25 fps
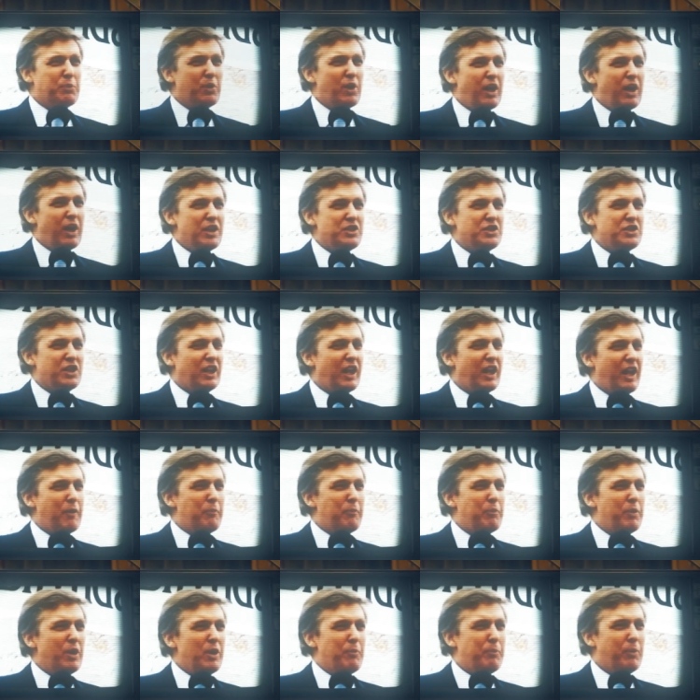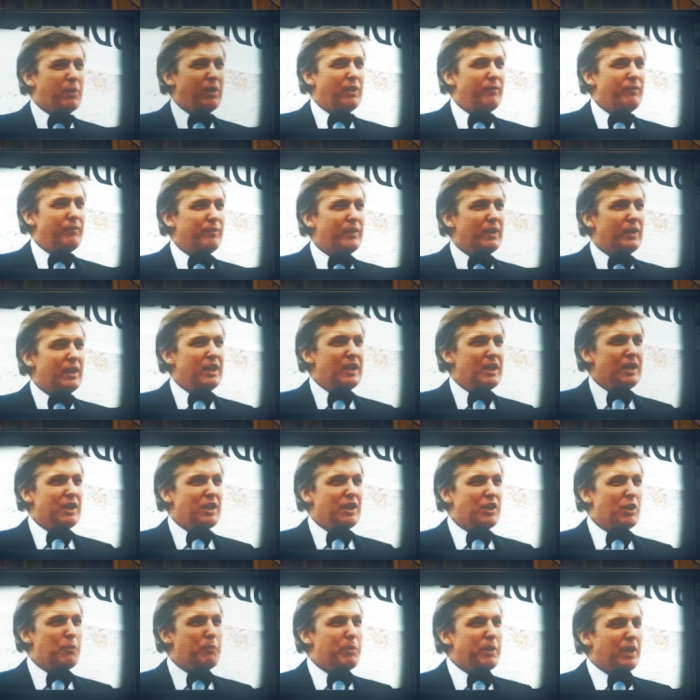surprised a lot of people.
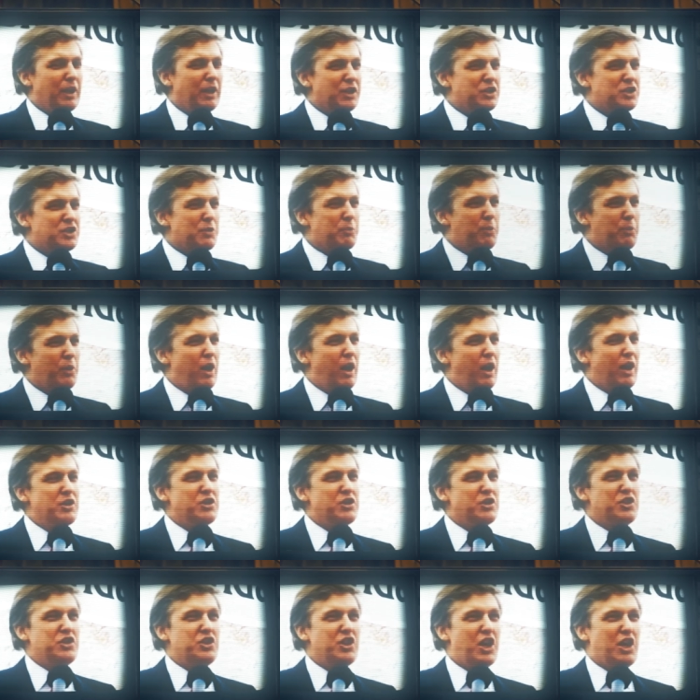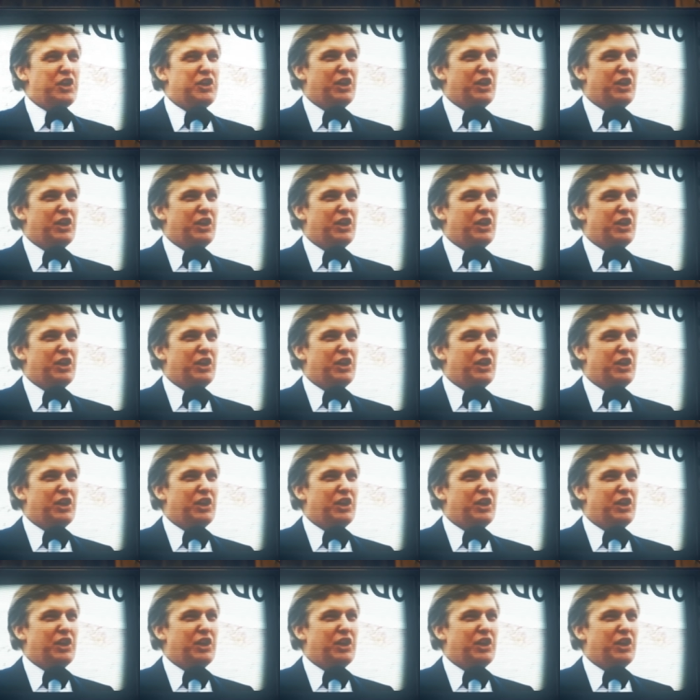The biggest surprise is